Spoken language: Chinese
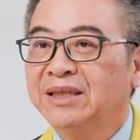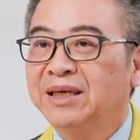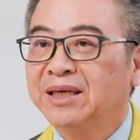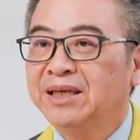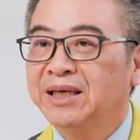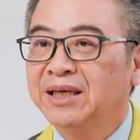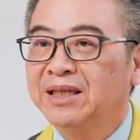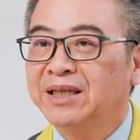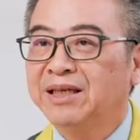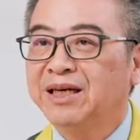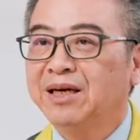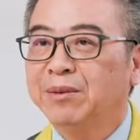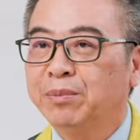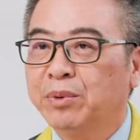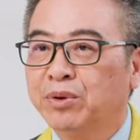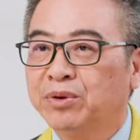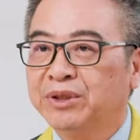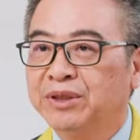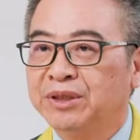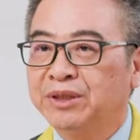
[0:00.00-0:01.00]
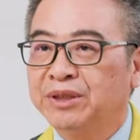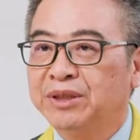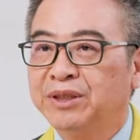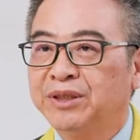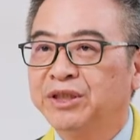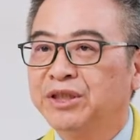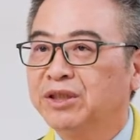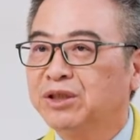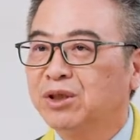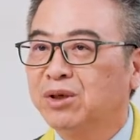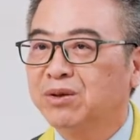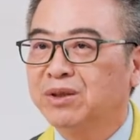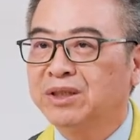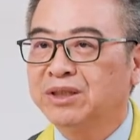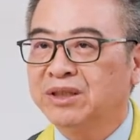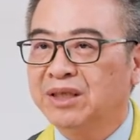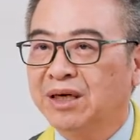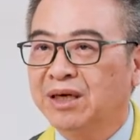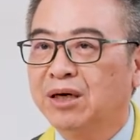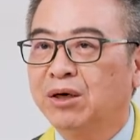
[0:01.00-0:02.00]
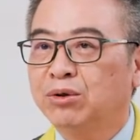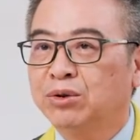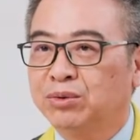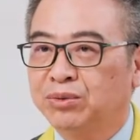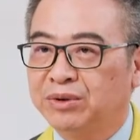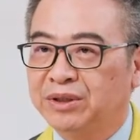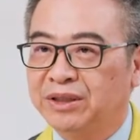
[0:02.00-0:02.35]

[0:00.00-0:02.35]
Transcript: 大家一定要保持适当的社交距